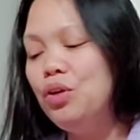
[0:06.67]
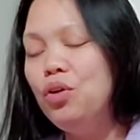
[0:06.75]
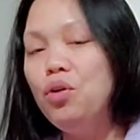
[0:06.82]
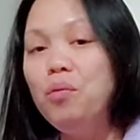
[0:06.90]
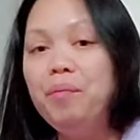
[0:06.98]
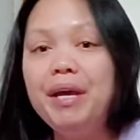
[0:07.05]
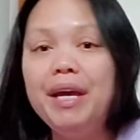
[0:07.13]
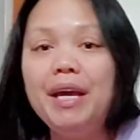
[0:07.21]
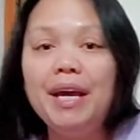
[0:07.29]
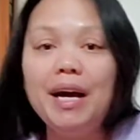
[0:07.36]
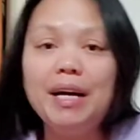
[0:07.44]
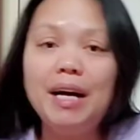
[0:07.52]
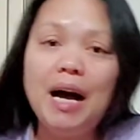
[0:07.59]

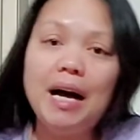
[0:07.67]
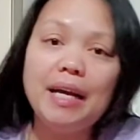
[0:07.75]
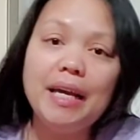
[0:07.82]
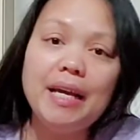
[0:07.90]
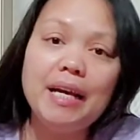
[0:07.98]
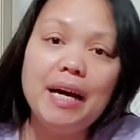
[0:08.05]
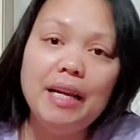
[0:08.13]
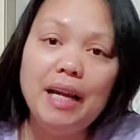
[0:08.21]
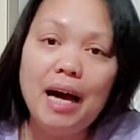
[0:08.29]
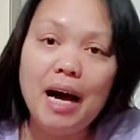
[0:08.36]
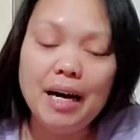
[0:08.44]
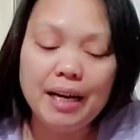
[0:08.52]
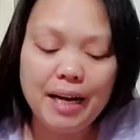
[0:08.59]
Umihi ang aking
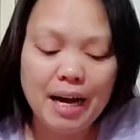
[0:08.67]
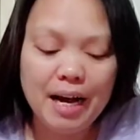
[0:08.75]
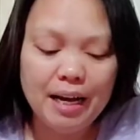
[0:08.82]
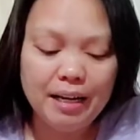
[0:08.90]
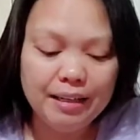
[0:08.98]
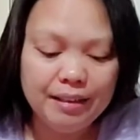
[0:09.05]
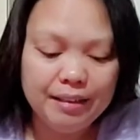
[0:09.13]
alaga.